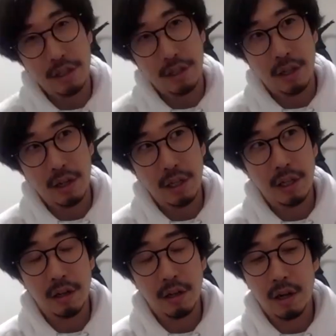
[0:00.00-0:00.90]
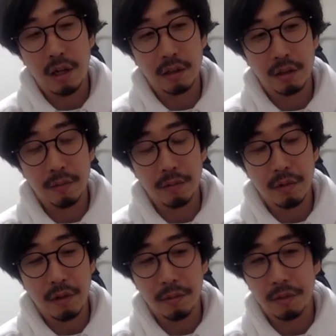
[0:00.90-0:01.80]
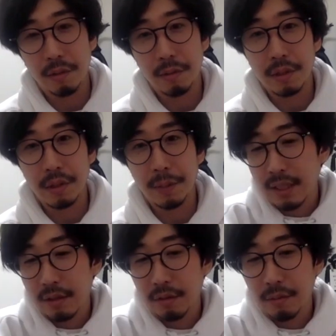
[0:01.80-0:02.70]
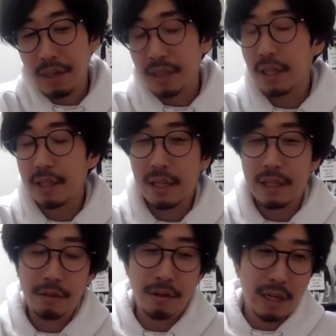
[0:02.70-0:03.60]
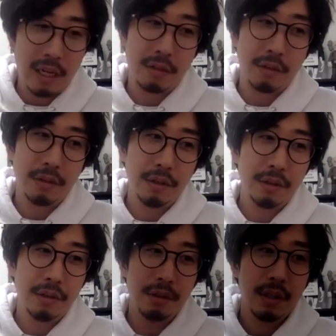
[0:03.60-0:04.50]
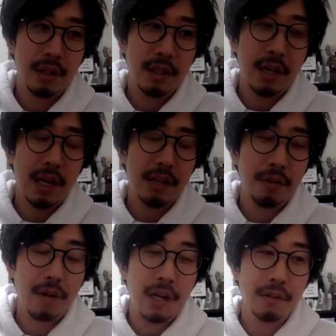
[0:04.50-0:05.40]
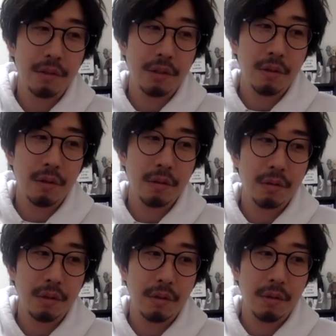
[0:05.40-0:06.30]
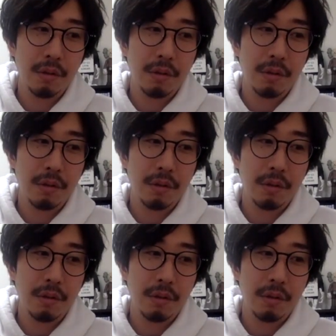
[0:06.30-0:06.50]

しかないかなって僕は思ってますね。その漫画家さんとか、そういう深い業界の人といろいろお